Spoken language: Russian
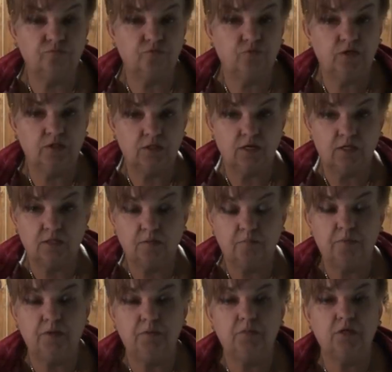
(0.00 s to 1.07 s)
в Китай,
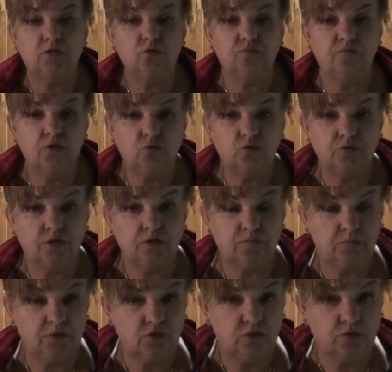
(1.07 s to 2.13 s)
например, Новый год
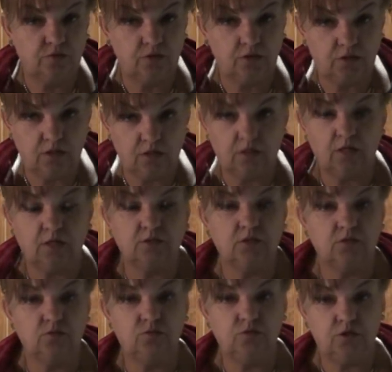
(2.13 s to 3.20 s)
отмечать не день, а
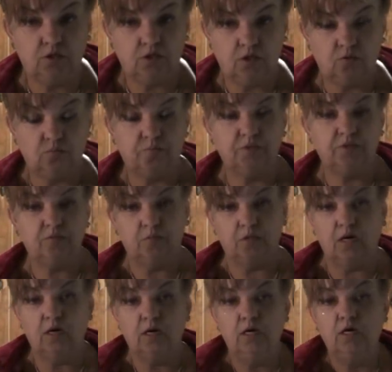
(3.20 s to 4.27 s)
целую неделю,
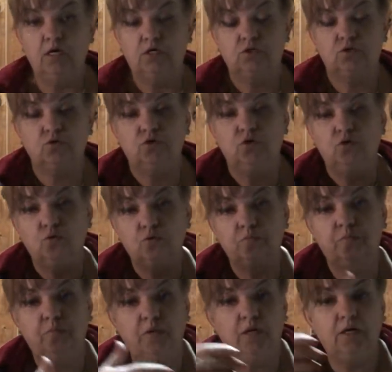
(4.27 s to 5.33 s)
Понимаю, что идет
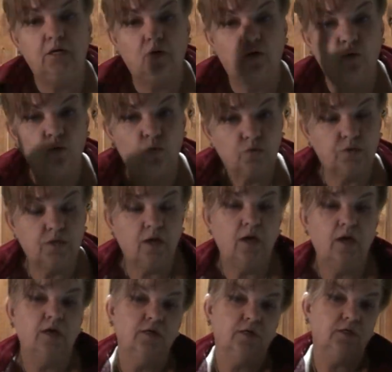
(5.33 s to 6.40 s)
переход,
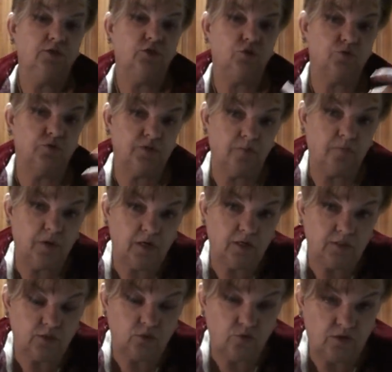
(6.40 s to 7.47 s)
еще
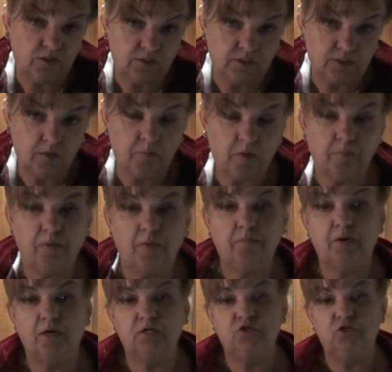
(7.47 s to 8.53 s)
собака только с нами
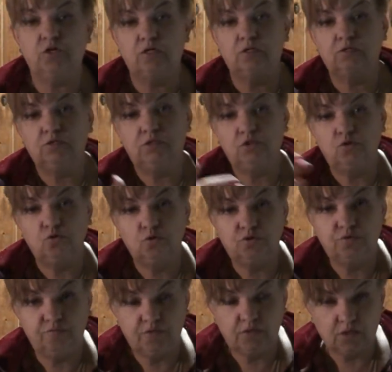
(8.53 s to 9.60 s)
попрощалась, еще
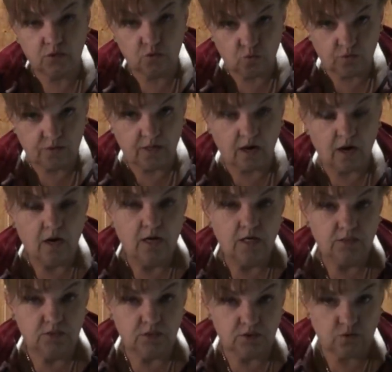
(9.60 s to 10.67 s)
свинка только
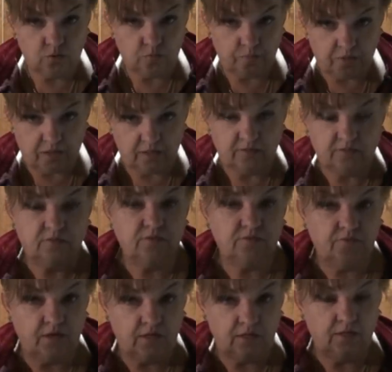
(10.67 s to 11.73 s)
заступает
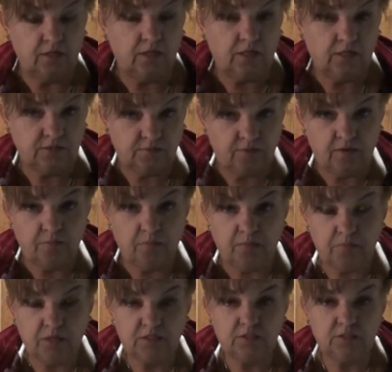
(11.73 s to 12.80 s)
свои, э, к своим
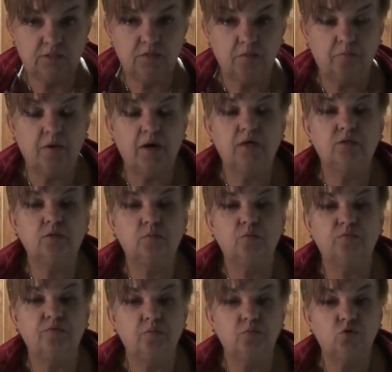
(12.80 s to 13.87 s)
обязанностям,
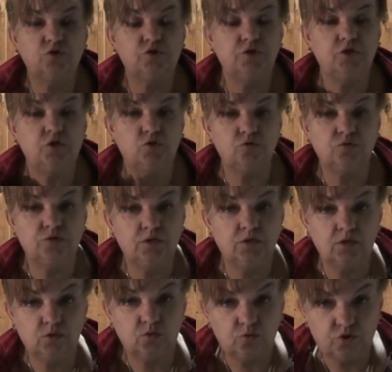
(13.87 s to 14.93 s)
поэтому вы можете еще
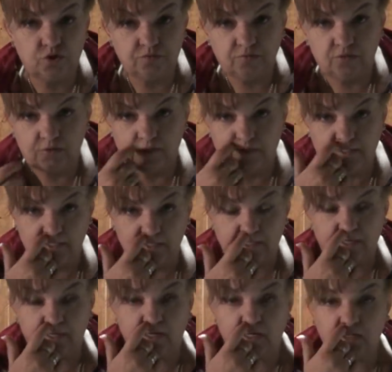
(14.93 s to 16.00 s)
сделать то, чего не
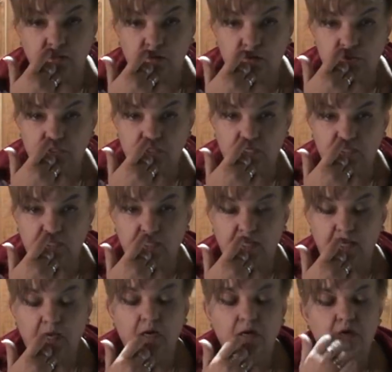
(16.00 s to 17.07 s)
сделали, карту желаний.
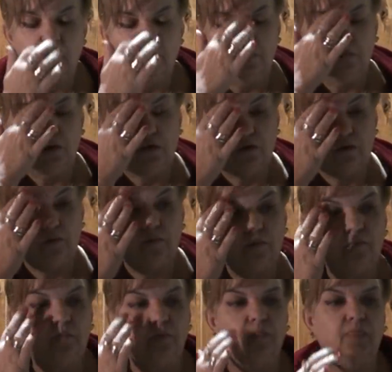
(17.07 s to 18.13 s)
Мы
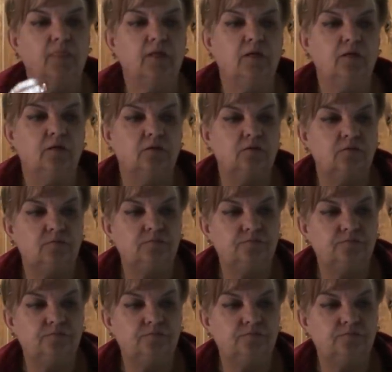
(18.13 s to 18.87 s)
Э,